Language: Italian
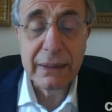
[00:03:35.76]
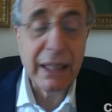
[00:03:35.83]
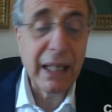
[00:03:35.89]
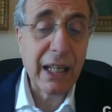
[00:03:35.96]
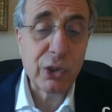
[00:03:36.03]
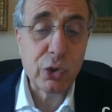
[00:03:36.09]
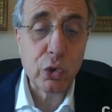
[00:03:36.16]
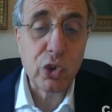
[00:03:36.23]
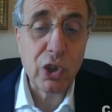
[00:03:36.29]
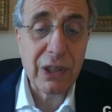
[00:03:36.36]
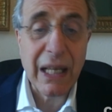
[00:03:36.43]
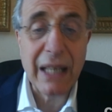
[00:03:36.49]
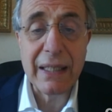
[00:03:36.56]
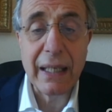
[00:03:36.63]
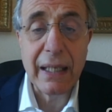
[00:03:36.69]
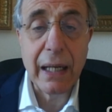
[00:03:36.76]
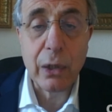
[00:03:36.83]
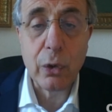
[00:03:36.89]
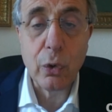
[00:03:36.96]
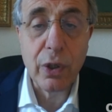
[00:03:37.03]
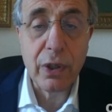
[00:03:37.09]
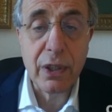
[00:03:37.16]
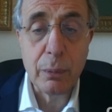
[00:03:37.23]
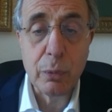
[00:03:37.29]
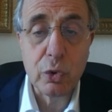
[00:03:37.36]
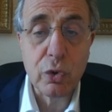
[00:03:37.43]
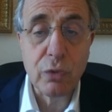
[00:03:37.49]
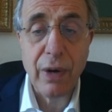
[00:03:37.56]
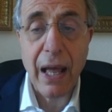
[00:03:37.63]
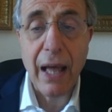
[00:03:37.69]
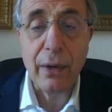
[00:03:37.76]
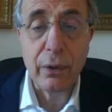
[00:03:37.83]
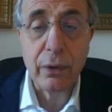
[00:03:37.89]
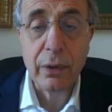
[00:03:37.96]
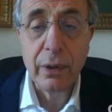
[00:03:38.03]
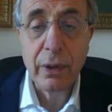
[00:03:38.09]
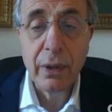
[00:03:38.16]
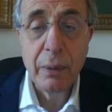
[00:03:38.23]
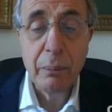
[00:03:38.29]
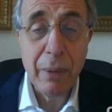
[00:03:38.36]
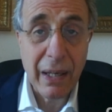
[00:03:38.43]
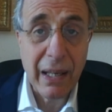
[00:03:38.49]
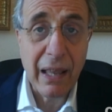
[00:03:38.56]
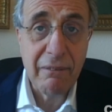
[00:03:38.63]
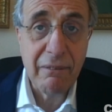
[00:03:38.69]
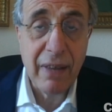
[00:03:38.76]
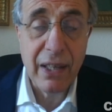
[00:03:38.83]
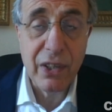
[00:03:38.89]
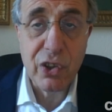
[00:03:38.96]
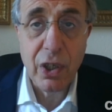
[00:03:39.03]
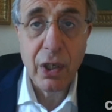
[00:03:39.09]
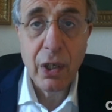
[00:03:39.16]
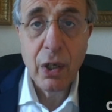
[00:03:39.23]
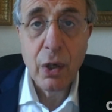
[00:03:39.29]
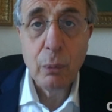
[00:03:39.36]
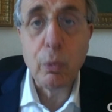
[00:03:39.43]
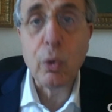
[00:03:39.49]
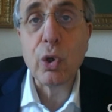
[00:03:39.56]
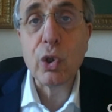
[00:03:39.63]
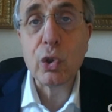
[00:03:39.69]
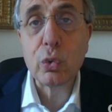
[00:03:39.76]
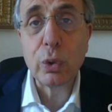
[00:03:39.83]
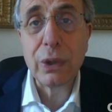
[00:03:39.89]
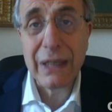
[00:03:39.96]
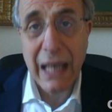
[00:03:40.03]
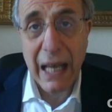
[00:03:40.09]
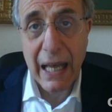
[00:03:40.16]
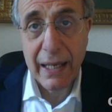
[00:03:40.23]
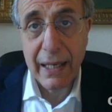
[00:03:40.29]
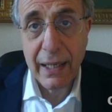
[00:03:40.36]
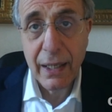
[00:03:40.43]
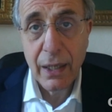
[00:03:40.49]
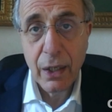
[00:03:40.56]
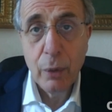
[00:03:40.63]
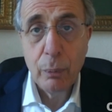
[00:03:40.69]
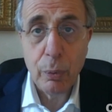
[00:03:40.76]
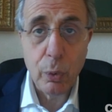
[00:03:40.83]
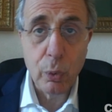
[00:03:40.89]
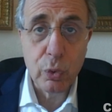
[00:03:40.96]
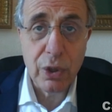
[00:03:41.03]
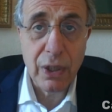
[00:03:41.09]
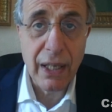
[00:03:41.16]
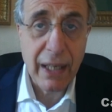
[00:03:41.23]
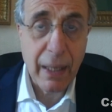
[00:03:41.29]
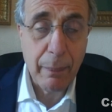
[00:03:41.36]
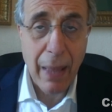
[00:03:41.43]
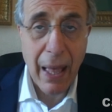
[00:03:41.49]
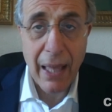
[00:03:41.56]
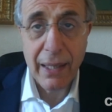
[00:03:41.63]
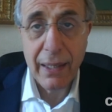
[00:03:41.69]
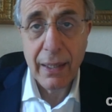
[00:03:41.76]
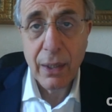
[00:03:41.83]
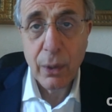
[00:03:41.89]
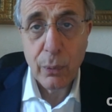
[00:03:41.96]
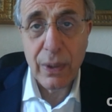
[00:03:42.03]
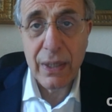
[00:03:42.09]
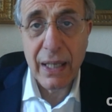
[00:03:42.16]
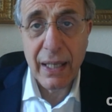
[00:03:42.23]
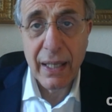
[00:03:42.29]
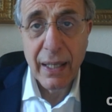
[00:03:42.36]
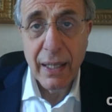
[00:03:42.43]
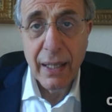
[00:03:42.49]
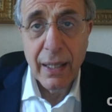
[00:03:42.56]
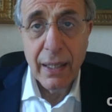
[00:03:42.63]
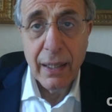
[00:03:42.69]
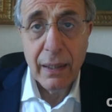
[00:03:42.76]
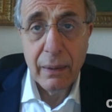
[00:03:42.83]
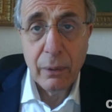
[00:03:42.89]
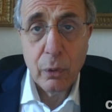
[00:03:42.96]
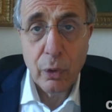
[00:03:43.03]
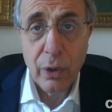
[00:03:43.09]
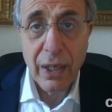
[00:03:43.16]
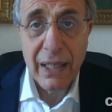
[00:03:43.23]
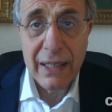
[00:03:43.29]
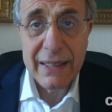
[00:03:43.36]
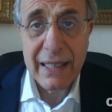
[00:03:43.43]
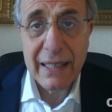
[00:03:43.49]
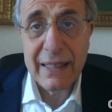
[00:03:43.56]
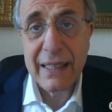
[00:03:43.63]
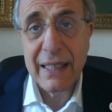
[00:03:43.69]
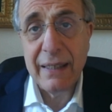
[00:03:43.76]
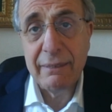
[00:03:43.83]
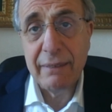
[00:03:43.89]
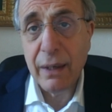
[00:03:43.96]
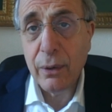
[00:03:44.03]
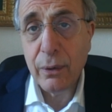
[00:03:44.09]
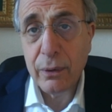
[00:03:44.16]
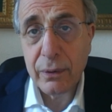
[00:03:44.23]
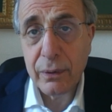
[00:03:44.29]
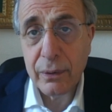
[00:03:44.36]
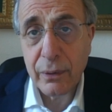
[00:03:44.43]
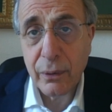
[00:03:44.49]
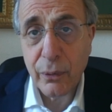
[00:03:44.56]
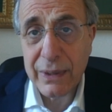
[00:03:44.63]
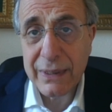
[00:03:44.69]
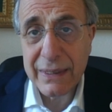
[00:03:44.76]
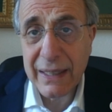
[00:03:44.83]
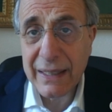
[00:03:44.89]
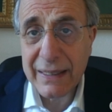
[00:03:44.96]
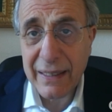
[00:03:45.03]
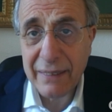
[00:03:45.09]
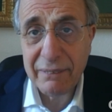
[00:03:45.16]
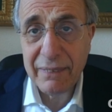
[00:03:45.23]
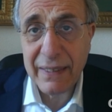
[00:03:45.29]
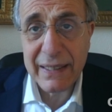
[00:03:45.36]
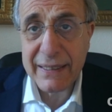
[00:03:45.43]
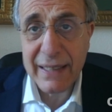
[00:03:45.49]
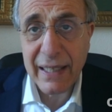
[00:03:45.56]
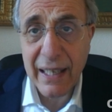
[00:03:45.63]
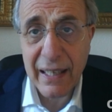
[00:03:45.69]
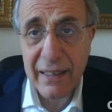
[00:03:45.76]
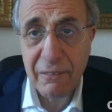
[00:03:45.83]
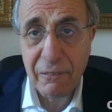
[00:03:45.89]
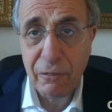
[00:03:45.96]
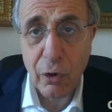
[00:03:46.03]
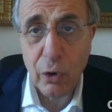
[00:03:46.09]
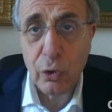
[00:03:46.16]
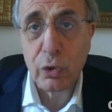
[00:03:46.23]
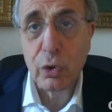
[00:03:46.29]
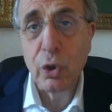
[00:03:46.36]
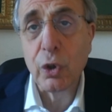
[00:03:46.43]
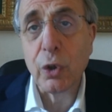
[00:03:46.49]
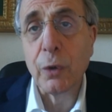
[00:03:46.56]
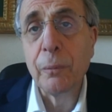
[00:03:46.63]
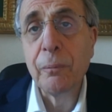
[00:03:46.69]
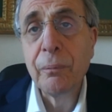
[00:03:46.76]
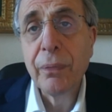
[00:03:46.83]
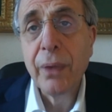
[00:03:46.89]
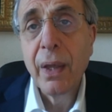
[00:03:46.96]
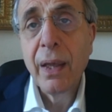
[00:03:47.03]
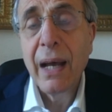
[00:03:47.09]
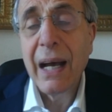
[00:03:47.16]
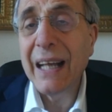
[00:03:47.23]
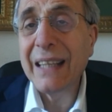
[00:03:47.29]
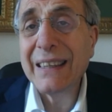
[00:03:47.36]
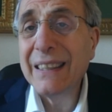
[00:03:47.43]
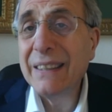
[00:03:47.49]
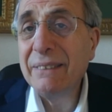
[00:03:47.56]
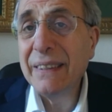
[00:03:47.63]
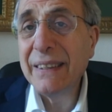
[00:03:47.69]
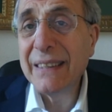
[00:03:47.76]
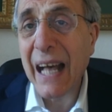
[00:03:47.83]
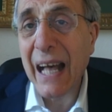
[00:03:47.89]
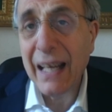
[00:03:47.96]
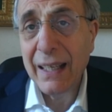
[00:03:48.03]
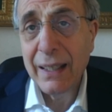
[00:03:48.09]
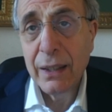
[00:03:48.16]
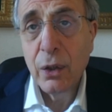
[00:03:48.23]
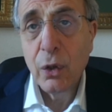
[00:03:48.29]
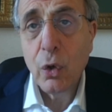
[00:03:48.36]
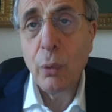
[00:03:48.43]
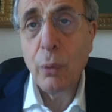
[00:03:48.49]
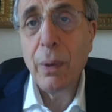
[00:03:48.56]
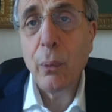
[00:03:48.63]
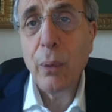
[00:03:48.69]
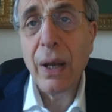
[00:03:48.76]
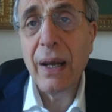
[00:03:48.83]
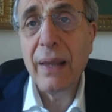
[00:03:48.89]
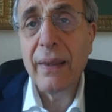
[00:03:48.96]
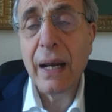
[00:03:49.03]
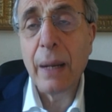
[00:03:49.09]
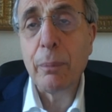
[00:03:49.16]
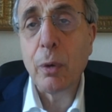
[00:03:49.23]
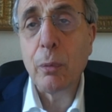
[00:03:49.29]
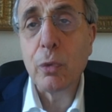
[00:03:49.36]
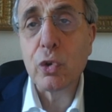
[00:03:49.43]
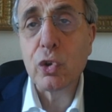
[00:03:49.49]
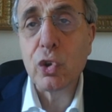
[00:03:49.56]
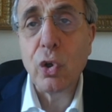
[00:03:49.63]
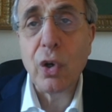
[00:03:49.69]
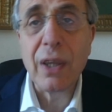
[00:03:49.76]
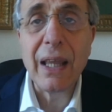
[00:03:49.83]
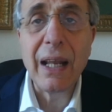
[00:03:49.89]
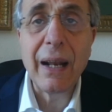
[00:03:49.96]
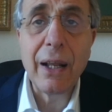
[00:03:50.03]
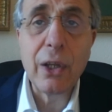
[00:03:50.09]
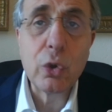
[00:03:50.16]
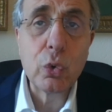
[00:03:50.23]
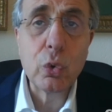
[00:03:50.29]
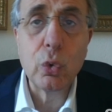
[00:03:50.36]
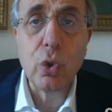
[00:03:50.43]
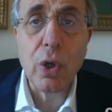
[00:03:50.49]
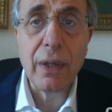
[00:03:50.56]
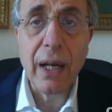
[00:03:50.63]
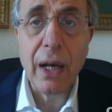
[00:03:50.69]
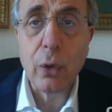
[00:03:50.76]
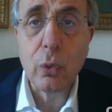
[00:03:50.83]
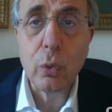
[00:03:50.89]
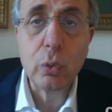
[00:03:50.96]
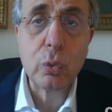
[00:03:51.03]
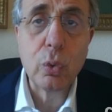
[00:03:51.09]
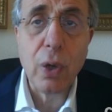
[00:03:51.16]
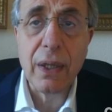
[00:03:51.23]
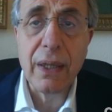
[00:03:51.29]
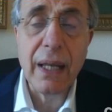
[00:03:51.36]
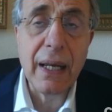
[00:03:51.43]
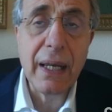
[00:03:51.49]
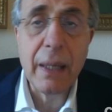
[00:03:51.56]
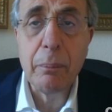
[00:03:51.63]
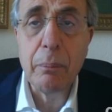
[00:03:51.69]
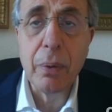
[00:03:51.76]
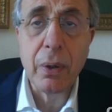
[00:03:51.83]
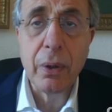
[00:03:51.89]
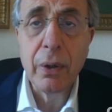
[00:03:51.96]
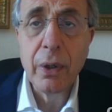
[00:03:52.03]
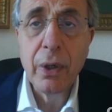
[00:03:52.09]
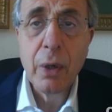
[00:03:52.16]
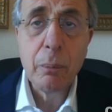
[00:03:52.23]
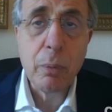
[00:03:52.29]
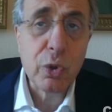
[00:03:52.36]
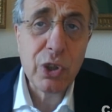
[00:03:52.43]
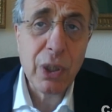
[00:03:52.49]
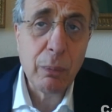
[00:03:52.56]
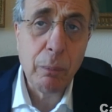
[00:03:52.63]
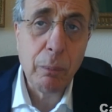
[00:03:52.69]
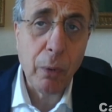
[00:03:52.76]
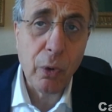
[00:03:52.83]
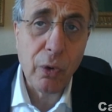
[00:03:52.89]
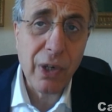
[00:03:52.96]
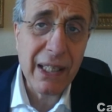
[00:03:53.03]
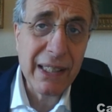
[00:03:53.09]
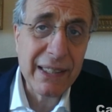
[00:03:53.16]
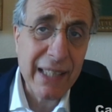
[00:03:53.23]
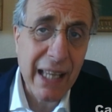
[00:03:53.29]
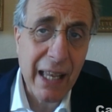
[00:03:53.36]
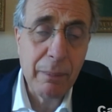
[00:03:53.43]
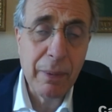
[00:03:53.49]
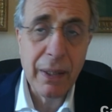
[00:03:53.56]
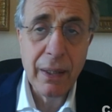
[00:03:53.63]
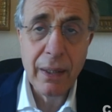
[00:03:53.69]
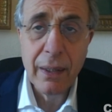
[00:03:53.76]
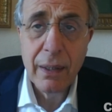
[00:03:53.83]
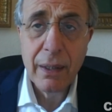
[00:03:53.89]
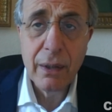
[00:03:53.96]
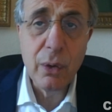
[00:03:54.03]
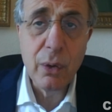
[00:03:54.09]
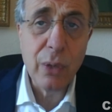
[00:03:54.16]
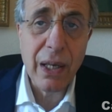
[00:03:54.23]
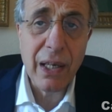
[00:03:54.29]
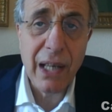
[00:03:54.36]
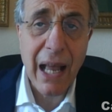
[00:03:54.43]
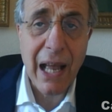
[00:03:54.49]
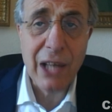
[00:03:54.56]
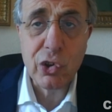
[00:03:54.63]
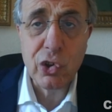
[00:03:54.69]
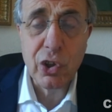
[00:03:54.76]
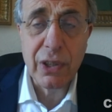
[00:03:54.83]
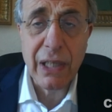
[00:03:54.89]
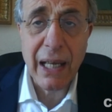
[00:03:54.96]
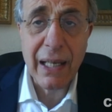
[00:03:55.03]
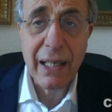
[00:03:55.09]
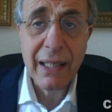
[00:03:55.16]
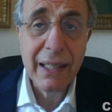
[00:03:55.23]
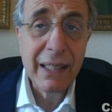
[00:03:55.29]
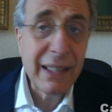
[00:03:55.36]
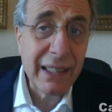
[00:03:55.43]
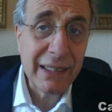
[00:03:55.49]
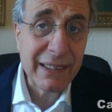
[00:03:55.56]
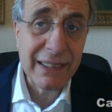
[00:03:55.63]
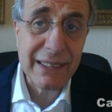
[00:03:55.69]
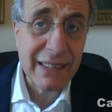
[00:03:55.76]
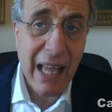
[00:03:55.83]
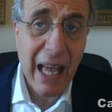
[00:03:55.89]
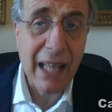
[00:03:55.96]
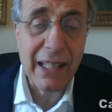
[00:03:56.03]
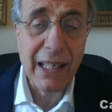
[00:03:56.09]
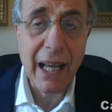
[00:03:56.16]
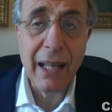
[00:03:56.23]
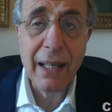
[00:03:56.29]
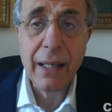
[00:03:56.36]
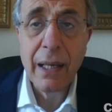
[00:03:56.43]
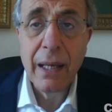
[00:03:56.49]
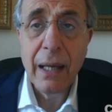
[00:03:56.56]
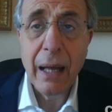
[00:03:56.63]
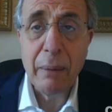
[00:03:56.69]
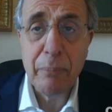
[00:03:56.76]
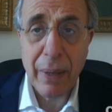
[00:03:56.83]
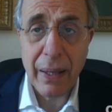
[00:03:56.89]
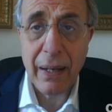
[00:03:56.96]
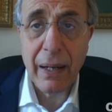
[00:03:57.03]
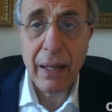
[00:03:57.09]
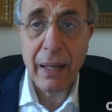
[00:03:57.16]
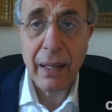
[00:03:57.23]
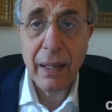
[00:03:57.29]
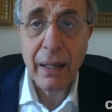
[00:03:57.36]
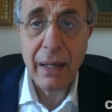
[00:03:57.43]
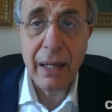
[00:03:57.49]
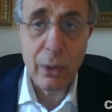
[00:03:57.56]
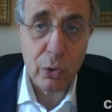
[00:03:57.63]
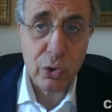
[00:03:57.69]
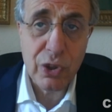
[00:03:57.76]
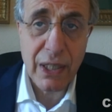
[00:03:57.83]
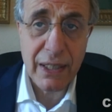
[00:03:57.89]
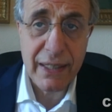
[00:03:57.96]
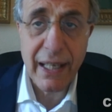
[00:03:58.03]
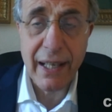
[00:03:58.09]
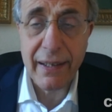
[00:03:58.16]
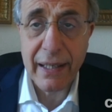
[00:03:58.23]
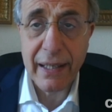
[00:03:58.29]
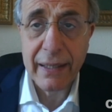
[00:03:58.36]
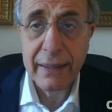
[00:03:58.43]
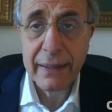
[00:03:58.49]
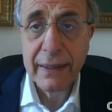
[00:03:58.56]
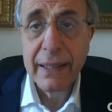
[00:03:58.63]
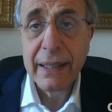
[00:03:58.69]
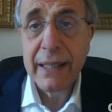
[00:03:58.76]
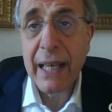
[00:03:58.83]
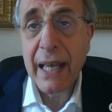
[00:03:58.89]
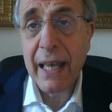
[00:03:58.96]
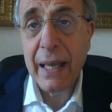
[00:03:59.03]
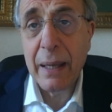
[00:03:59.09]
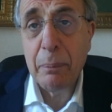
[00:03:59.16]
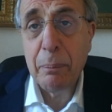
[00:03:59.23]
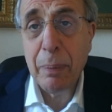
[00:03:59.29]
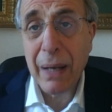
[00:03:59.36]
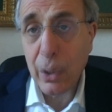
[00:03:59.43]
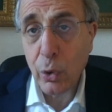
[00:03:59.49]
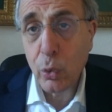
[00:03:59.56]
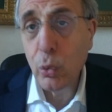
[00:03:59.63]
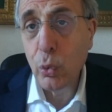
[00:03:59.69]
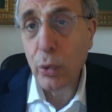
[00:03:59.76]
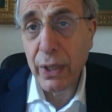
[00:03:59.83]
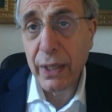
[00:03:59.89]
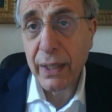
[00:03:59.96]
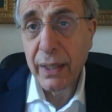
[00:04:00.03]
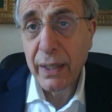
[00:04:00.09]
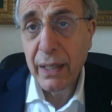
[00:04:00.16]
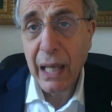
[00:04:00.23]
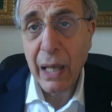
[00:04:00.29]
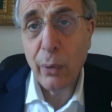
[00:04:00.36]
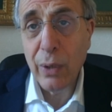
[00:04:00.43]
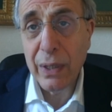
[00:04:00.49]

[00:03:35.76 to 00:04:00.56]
nella società dell'algoritmo sovrano, ma che invece può risultare più utile che mai. Quindi eh, con iniziative, con queste interviste che diffondono attività come quelle della promozione della lettura, della cultura e del libro, possiamo porre i semi di una rinascita necessaria per eh, la nostra terra, che per alcuni è